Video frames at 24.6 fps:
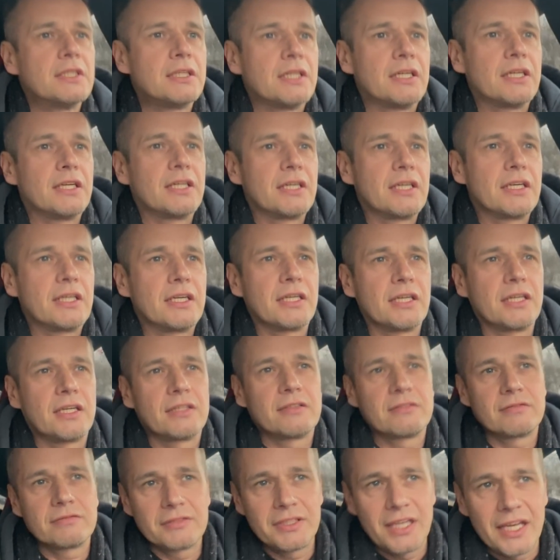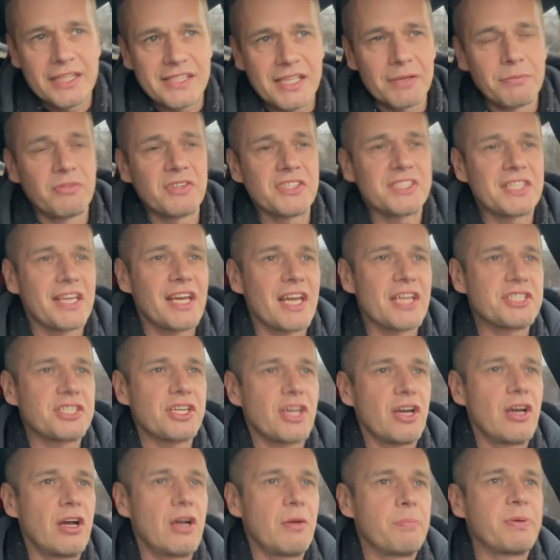E, nie chcę mówić na
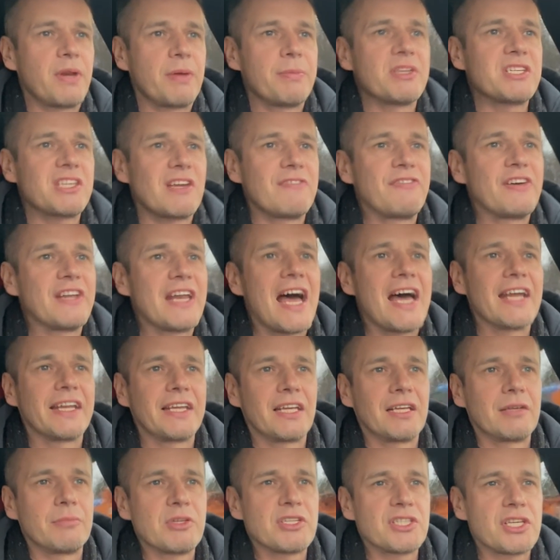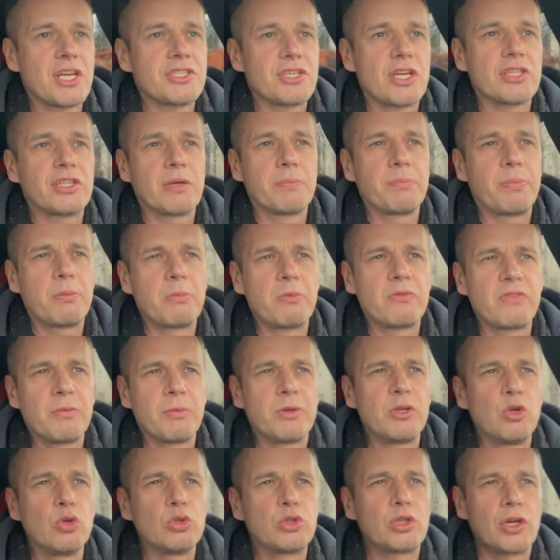razie o premierze Ferrari, myślę, że o tym
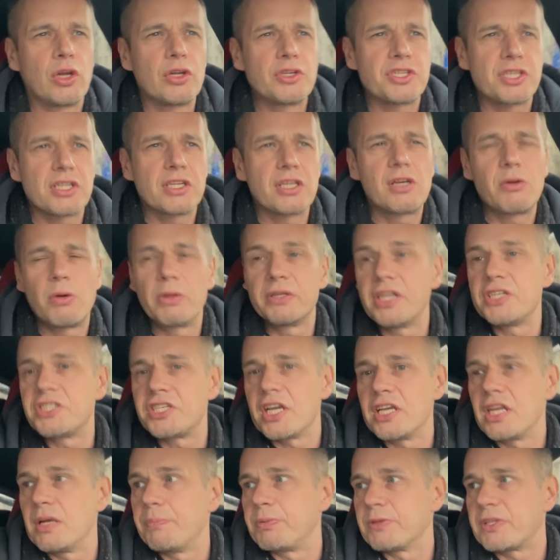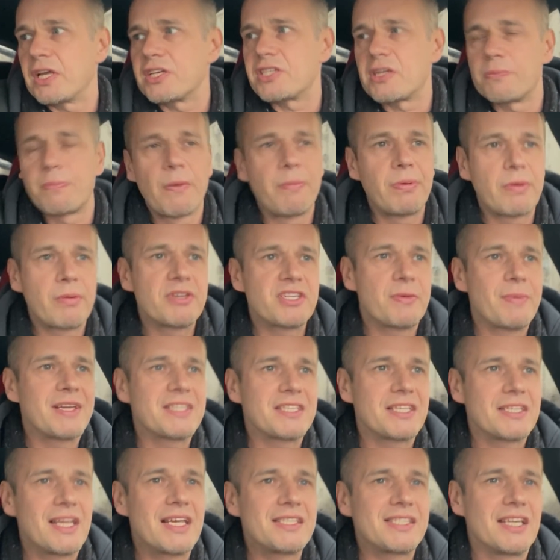pomówimy jutro czy koło niedzieli, także po premierze
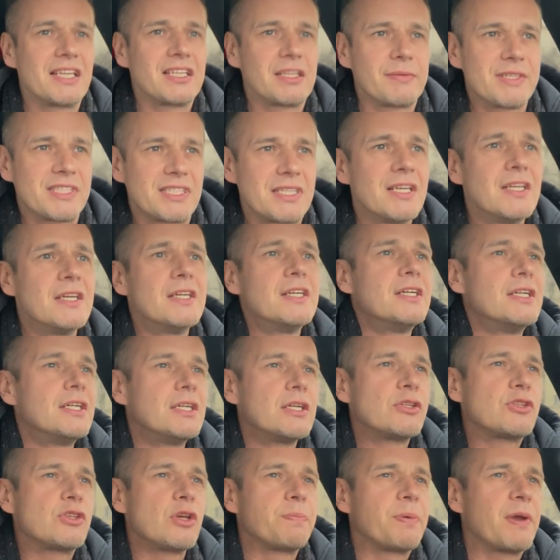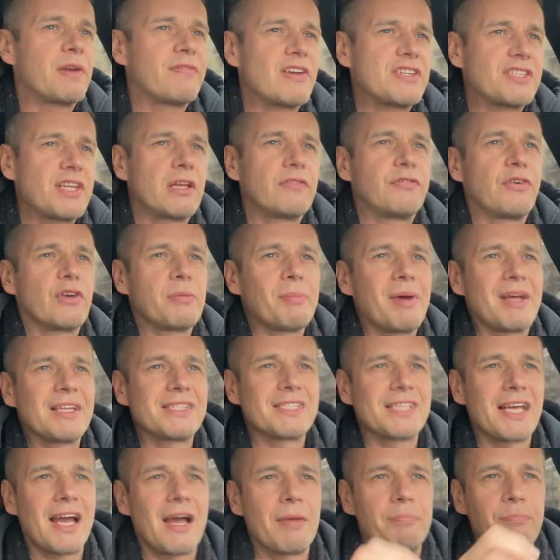Mercedesa, natomiast super ważna
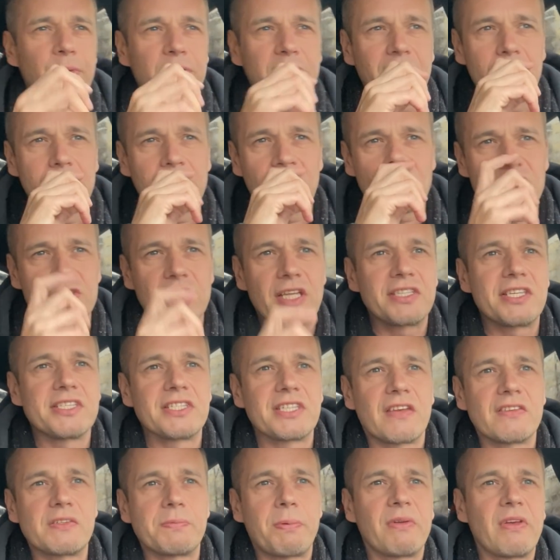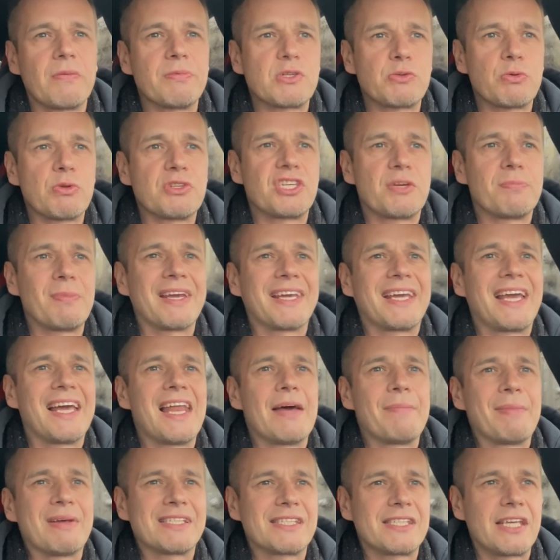informacja, podjęto już decyzję w sprawie przyszłości
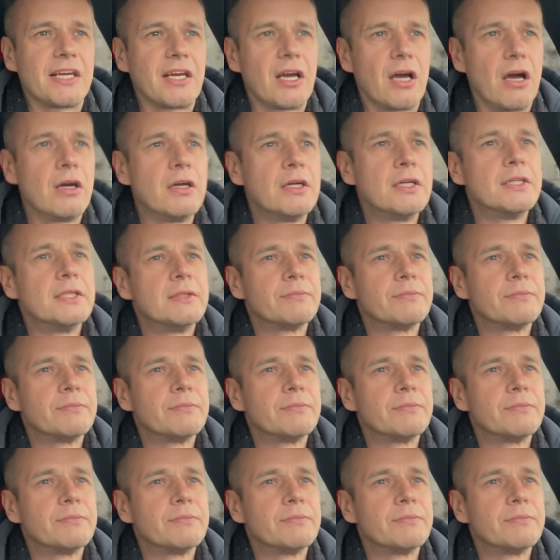Michaela Massiego,